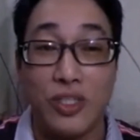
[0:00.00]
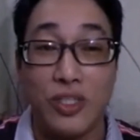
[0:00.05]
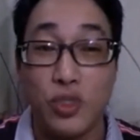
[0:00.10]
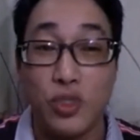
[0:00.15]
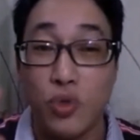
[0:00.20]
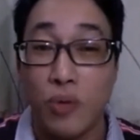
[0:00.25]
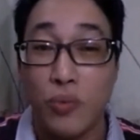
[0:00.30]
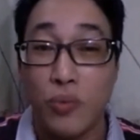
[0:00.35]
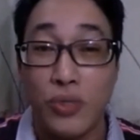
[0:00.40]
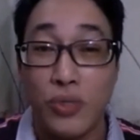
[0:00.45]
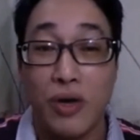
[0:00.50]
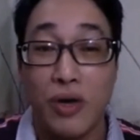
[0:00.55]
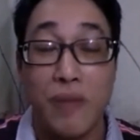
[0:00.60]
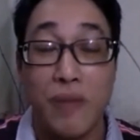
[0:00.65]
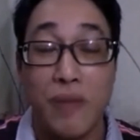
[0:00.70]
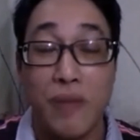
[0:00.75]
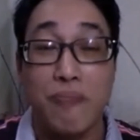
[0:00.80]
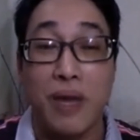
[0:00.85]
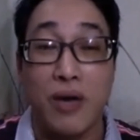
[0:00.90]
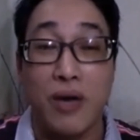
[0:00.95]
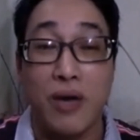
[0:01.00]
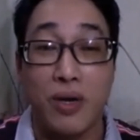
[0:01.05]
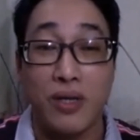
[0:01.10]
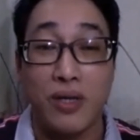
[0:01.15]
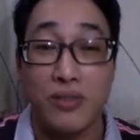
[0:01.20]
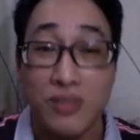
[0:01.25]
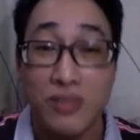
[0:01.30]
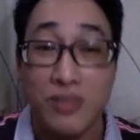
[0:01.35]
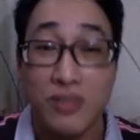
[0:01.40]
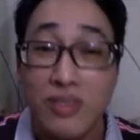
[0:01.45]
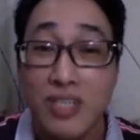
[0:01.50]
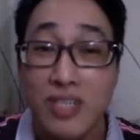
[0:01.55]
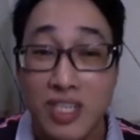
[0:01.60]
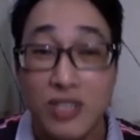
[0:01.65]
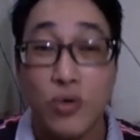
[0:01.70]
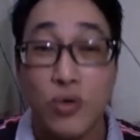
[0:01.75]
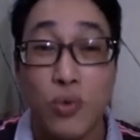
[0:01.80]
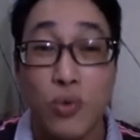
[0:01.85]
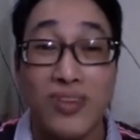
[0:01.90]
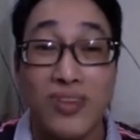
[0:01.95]
你赚不到一百万了，是
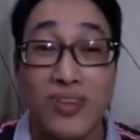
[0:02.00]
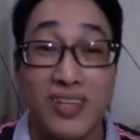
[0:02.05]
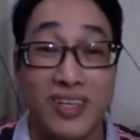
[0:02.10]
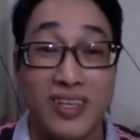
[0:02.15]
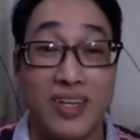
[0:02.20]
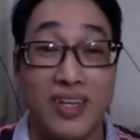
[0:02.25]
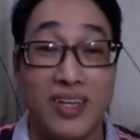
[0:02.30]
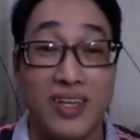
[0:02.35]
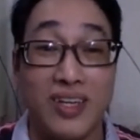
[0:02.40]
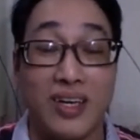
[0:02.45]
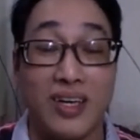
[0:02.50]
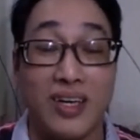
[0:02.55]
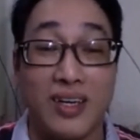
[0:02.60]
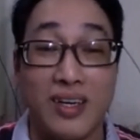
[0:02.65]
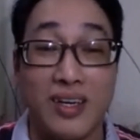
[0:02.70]
你有问题的。